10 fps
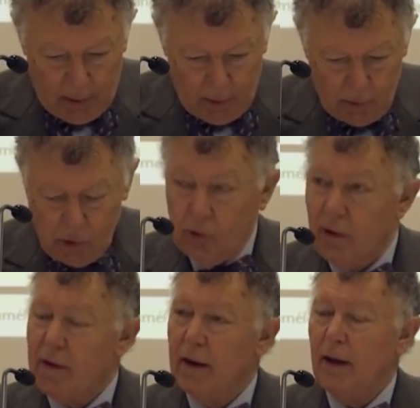je
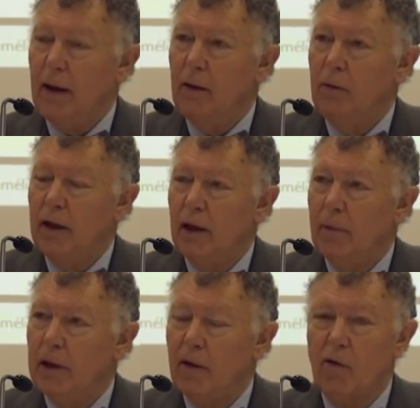distinguerai une
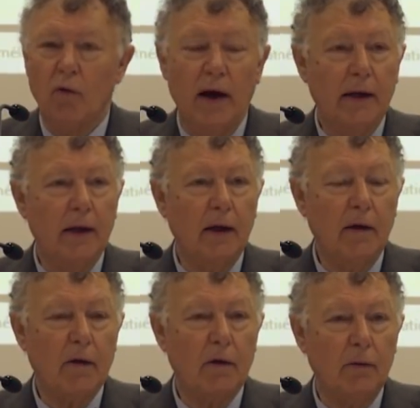interprétation
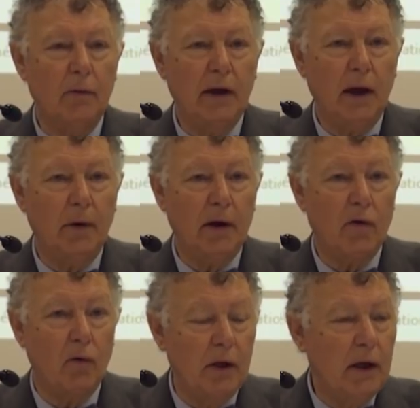intégriste, une
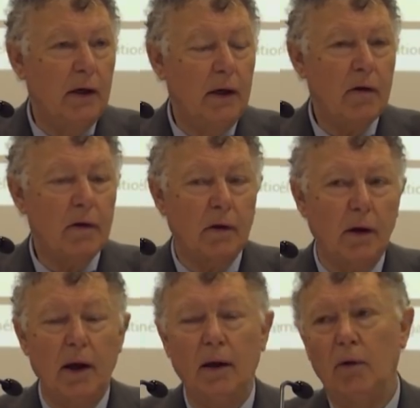interprétation nihiliste
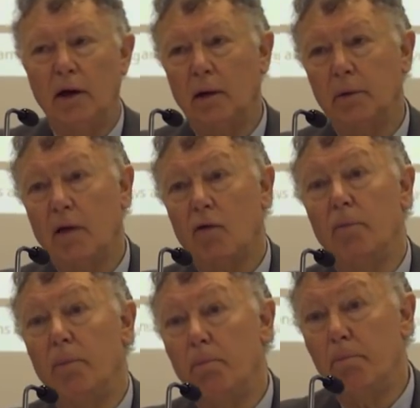et une
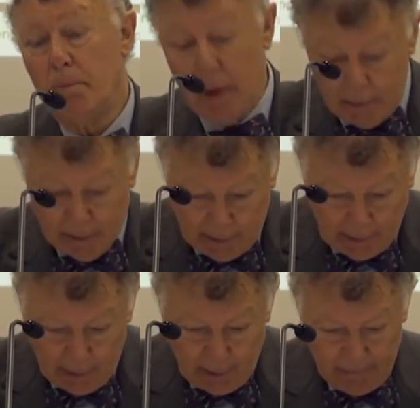interprétation
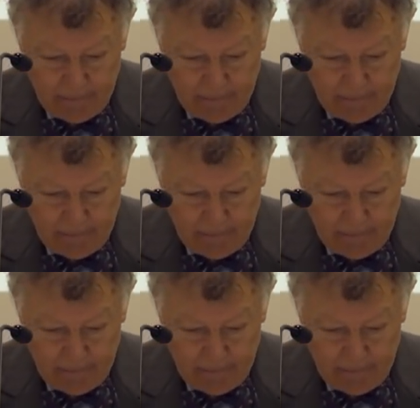pragmatique.